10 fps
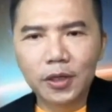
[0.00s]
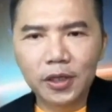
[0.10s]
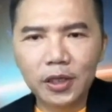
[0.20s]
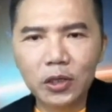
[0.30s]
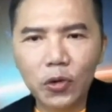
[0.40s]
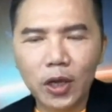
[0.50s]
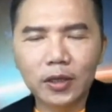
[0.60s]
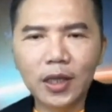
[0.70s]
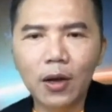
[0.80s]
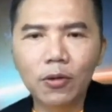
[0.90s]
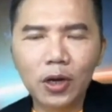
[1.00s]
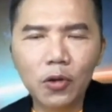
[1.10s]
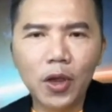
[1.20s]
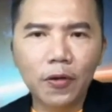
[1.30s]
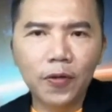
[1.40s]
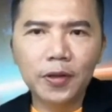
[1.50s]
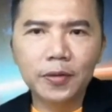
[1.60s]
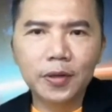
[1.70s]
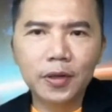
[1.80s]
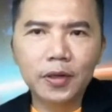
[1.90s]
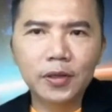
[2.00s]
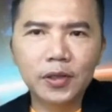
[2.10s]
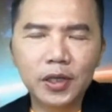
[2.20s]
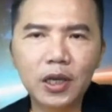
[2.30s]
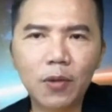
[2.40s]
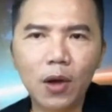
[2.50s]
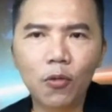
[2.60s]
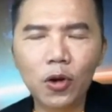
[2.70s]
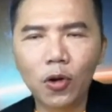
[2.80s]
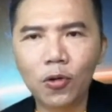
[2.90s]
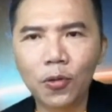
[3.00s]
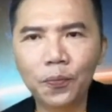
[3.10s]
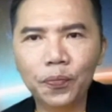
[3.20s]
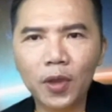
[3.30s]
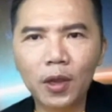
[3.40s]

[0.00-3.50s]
四月到六月份，希望会落空。